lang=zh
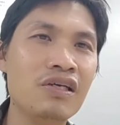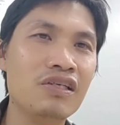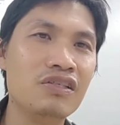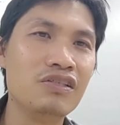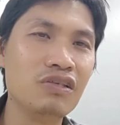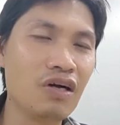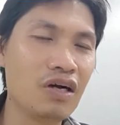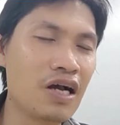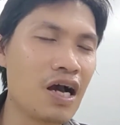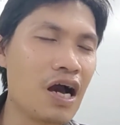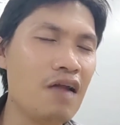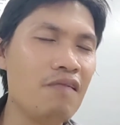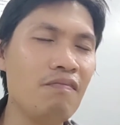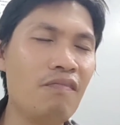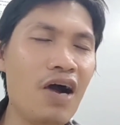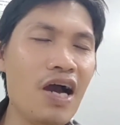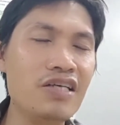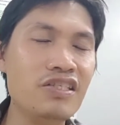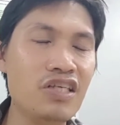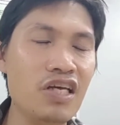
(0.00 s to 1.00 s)
这个看
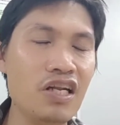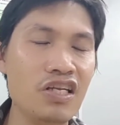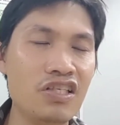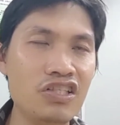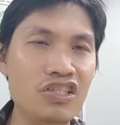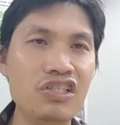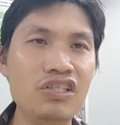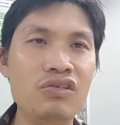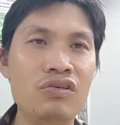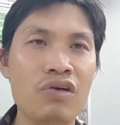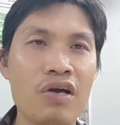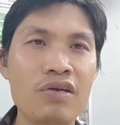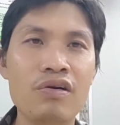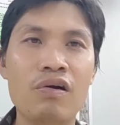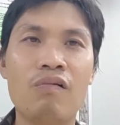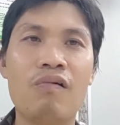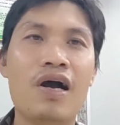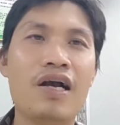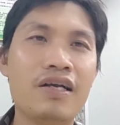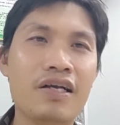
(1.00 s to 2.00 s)
外界的资源
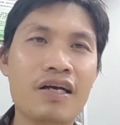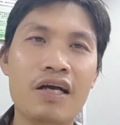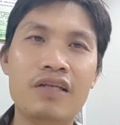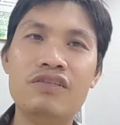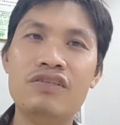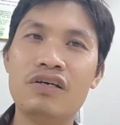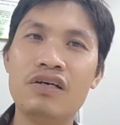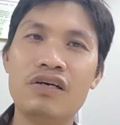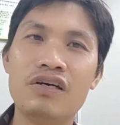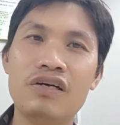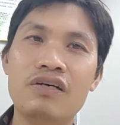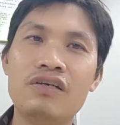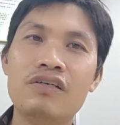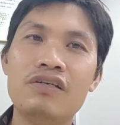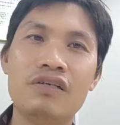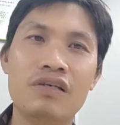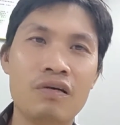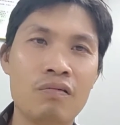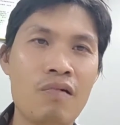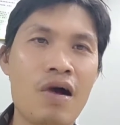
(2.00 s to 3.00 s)
有关，跟这个
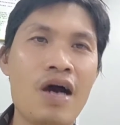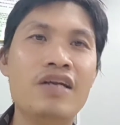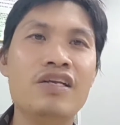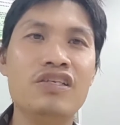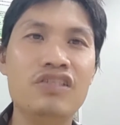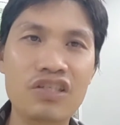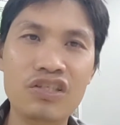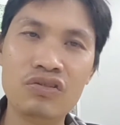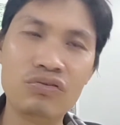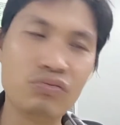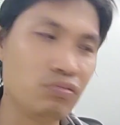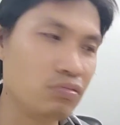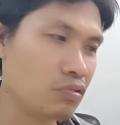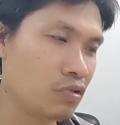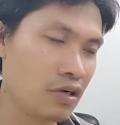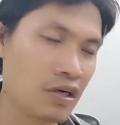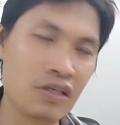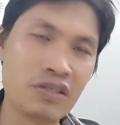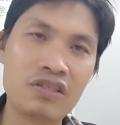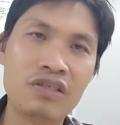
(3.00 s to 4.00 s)
管理技术
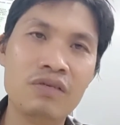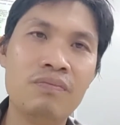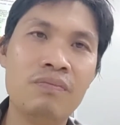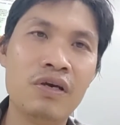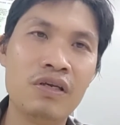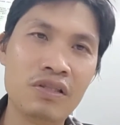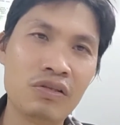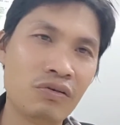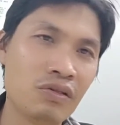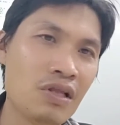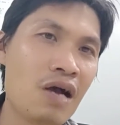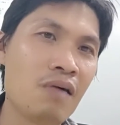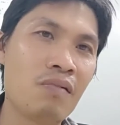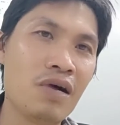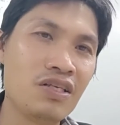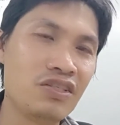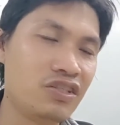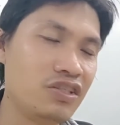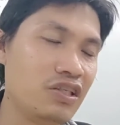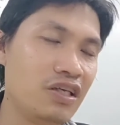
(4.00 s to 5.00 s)
可能是没多大
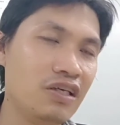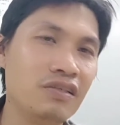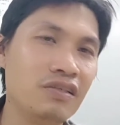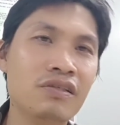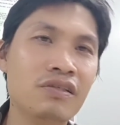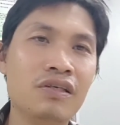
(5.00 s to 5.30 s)
关系的。